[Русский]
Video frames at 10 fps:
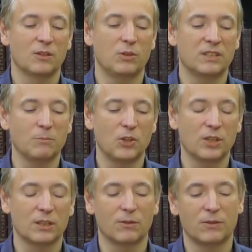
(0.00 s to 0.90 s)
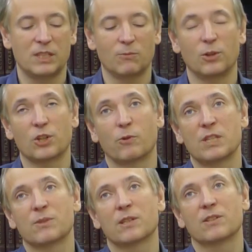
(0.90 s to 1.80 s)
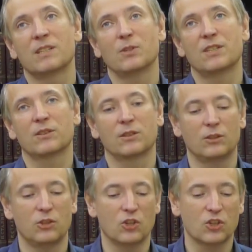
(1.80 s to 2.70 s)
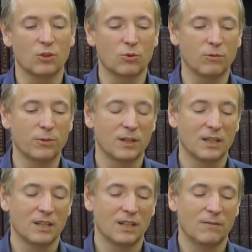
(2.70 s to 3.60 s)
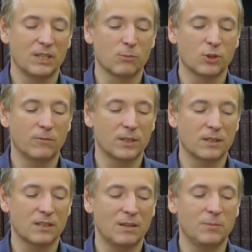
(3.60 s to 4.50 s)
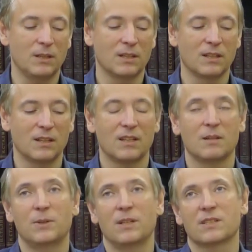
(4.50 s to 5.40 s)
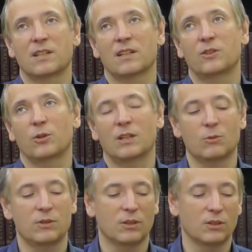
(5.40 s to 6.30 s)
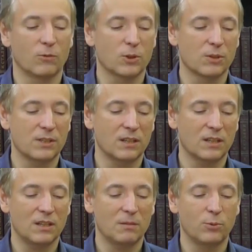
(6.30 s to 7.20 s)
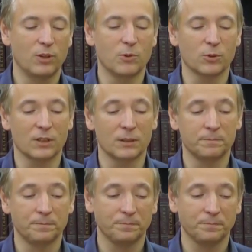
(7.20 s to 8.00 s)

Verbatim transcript: То есть там насчитывалось всего лишь 8,7 тысяч штыков, 820 сабель при 43 орудиях и 240 пулеметах.